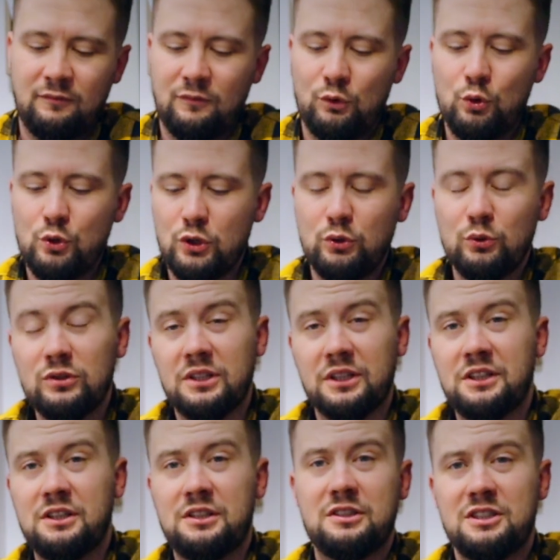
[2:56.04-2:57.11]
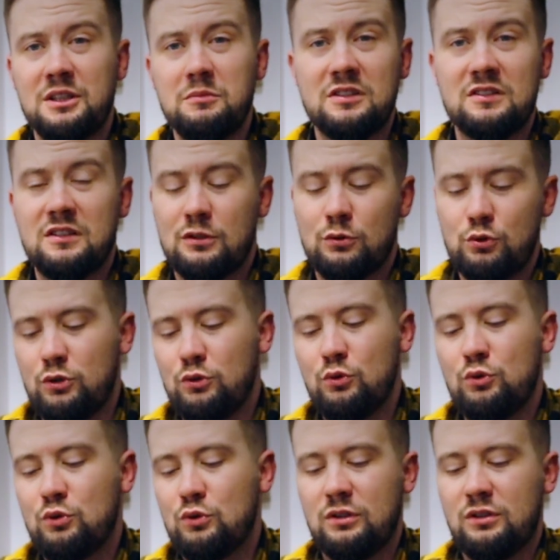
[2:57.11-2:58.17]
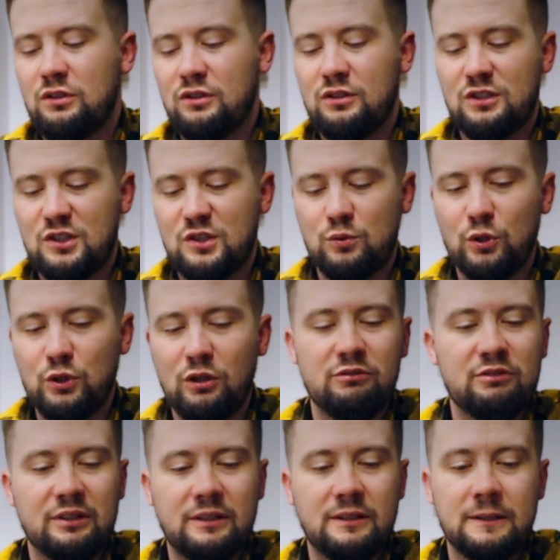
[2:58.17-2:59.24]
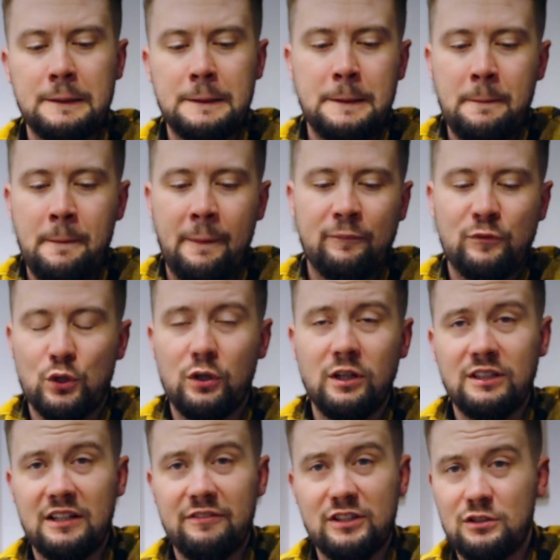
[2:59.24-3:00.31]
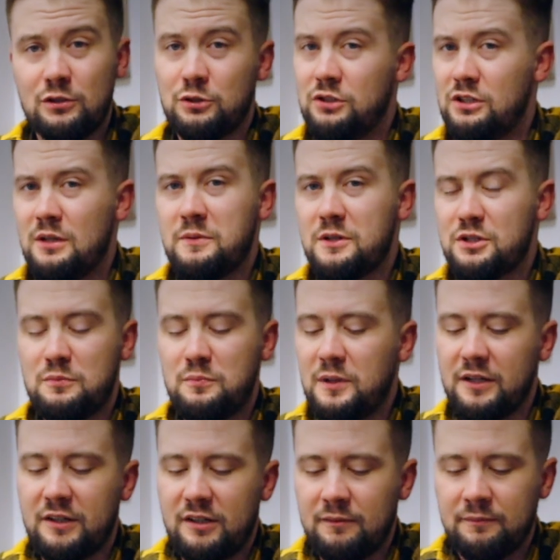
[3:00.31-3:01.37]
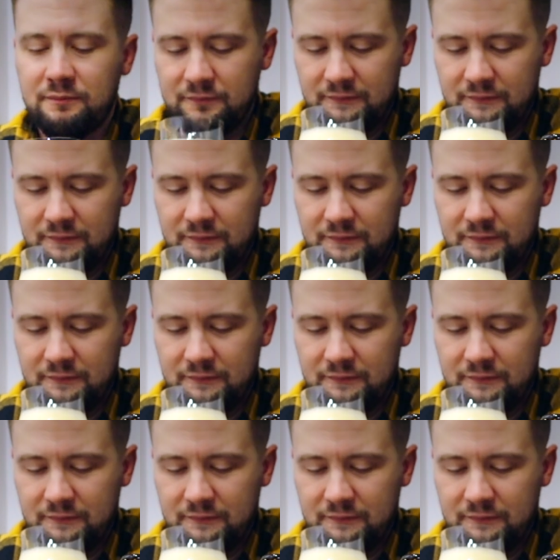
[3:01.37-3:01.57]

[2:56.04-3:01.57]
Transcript: Dużo nut takich ziemistych, dużo nut e, słodowych. Trochę trawiastości na pierwszym planie.